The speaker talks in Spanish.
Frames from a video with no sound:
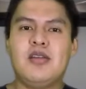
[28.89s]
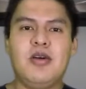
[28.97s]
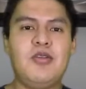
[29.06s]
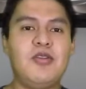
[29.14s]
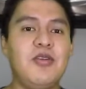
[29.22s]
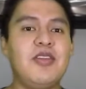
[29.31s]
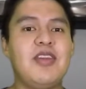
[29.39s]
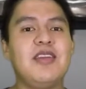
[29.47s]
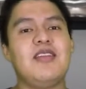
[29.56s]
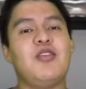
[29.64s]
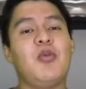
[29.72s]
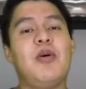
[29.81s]
en donde
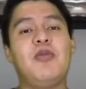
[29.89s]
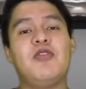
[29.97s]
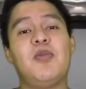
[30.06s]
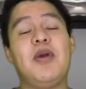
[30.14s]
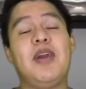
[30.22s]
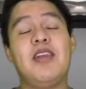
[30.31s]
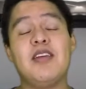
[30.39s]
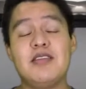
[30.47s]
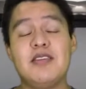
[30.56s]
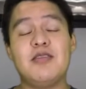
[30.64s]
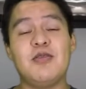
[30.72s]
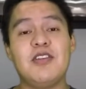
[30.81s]
tomamos pequeñas
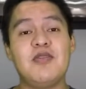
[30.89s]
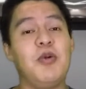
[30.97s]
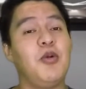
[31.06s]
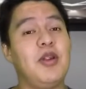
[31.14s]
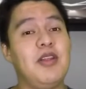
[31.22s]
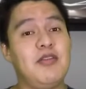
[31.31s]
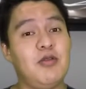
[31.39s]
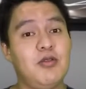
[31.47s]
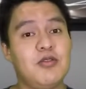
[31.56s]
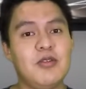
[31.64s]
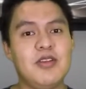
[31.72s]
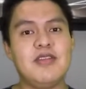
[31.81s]
decisiones pero grandes
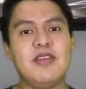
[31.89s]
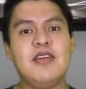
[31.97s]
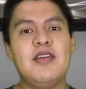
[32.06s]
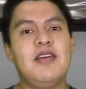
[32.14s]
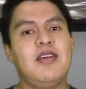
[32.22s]
soluciones